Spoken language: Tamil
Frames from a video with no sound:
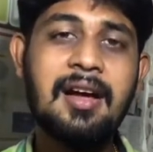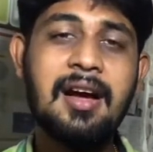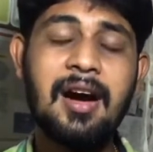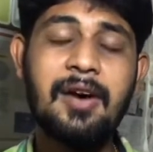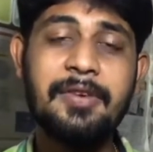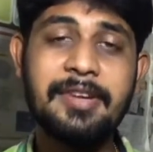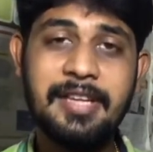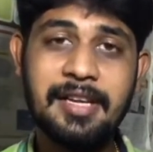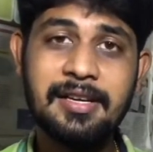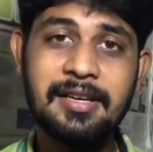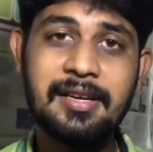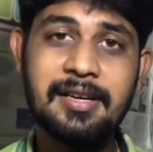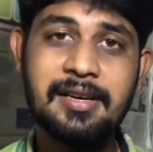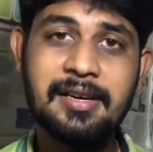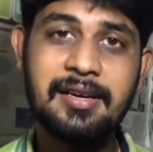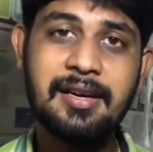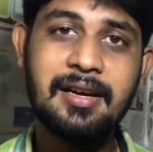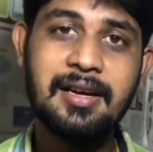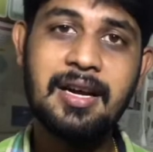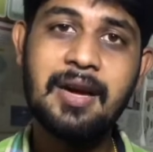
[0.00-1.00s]
அவர் எங்கே
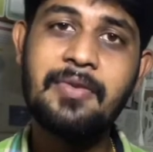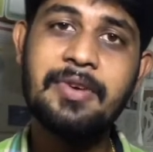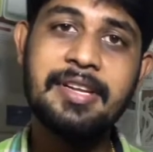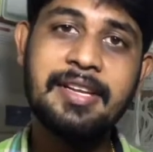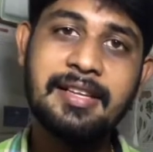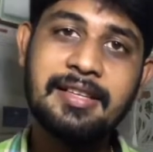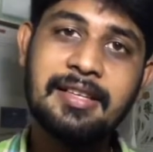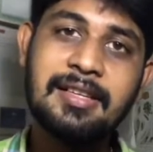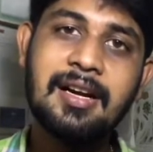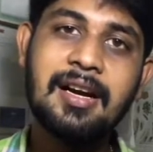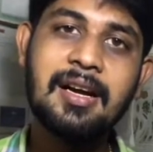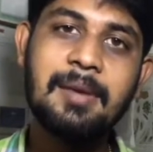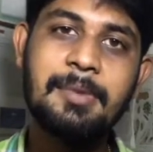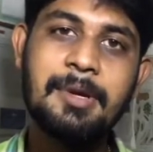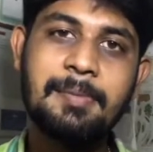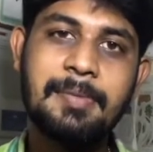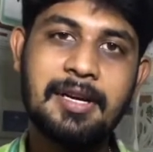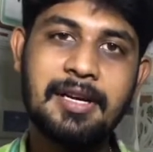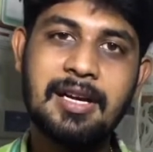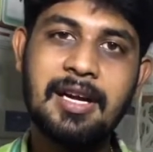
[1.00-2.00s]
இருக்காரு அவர் எதுக்காக இப்படி
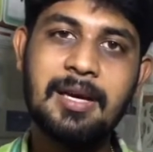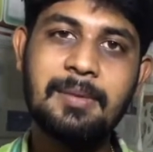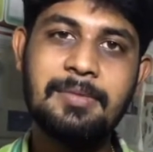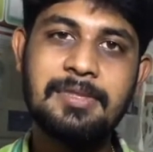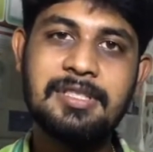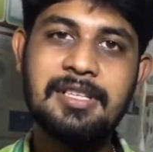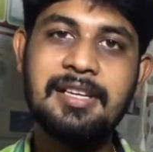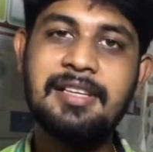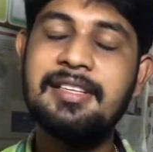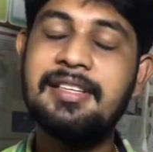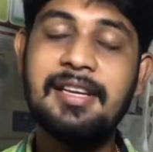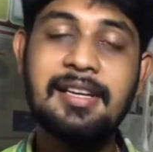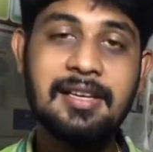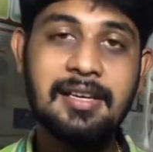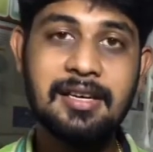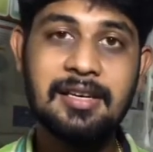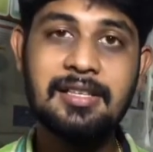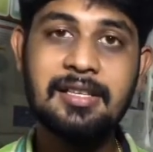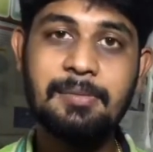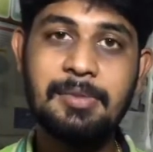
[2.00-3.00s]
பண்ண ஆரம்பிச்சார்
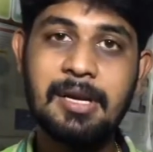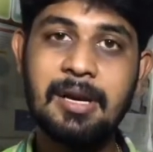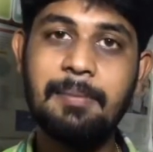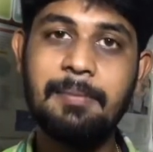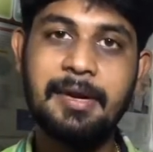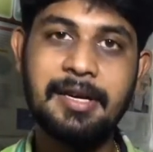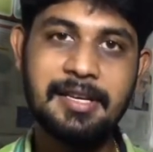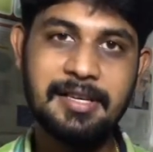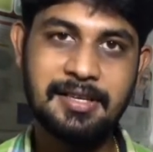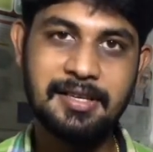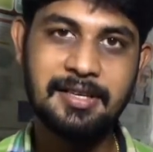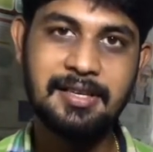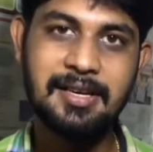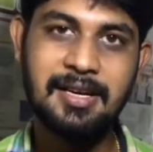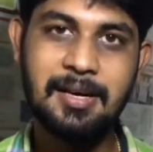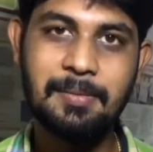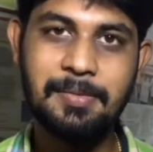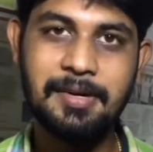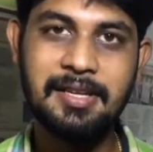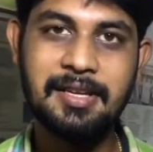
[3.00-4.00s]
எங்கேருந்து இப்படிலாம் பண்ணிட்டு இருக்காரு
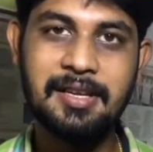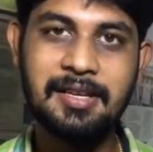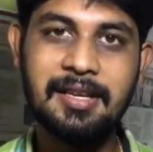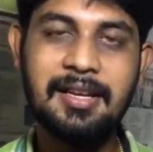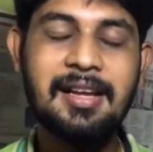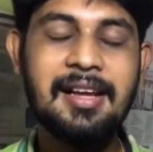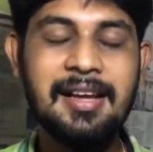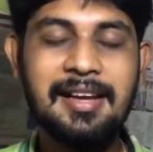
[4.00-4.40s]
அப்படிங்கிறத